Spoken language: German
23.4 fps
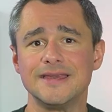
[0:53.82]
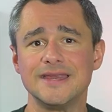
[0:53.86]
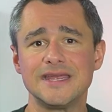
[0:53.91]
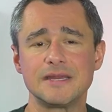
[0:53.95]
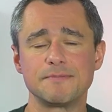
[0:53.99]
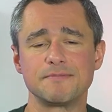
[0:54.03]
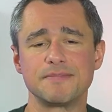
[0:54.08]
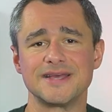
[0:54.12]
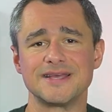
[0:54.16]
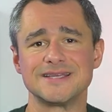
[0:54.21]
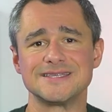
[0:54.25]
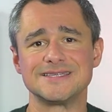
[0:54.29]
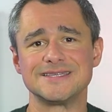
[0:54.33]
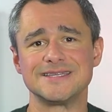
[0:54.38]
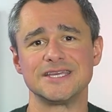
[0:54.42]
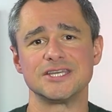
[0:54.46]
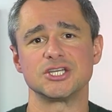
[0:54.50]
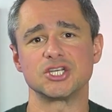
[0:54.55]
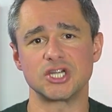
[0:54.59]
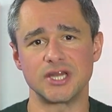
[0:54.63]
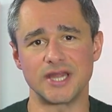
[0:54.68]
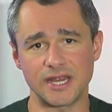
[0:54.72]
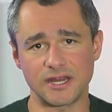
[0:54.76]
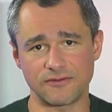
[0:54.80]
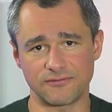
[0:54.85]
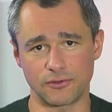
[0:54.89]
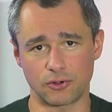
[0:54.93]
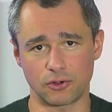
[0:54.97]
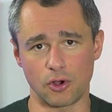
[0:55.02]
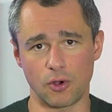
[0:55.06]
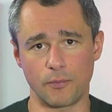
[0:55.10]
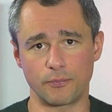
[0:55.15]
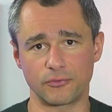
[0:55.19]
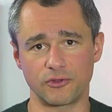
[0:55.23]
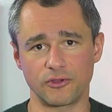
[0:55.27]
nicht per se schlecht für
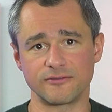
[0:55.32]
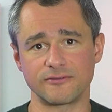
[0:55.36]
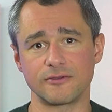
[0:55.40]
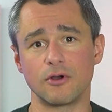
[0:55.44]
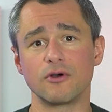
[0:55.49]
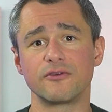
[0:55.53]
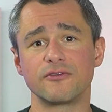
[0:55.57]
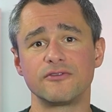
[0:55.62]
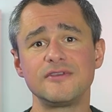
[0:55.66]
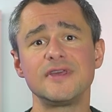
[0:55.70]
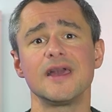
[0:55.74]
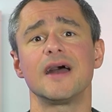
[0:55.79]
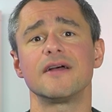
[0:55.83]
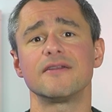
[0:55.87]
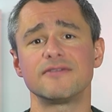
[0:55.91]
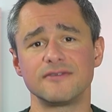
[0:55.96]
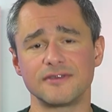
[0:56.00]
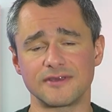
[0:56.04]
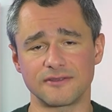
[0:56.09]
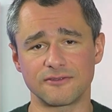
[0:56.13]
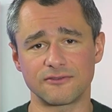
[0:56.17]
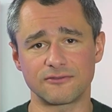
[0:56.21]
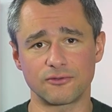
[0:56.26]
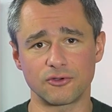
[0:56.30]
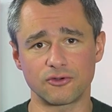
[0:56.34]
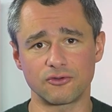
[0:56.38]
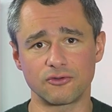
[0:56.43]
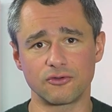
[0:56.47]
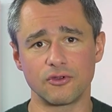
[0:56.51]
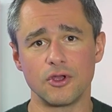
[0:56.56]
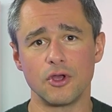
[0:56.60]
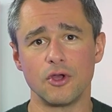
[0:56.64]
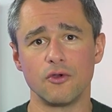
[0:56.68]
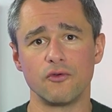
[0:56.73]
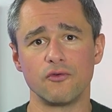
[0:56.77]
Krypto ist. Auch sie hat sich
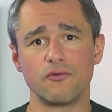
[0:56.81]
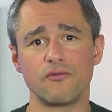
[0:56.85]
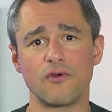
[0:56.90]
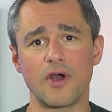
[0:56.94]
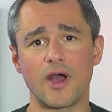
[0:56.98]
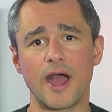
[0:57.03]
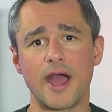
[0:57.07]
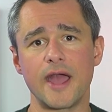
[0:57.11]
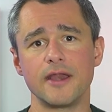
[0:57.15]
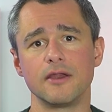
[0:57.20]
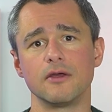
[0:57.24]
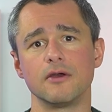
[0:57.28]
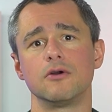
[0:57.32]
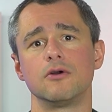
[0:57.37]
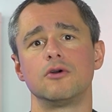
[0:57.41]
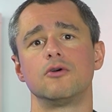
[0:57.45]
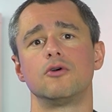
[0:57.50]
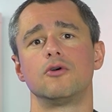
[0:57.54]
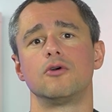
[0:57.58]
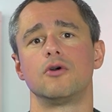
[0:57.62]
inzwischen für eine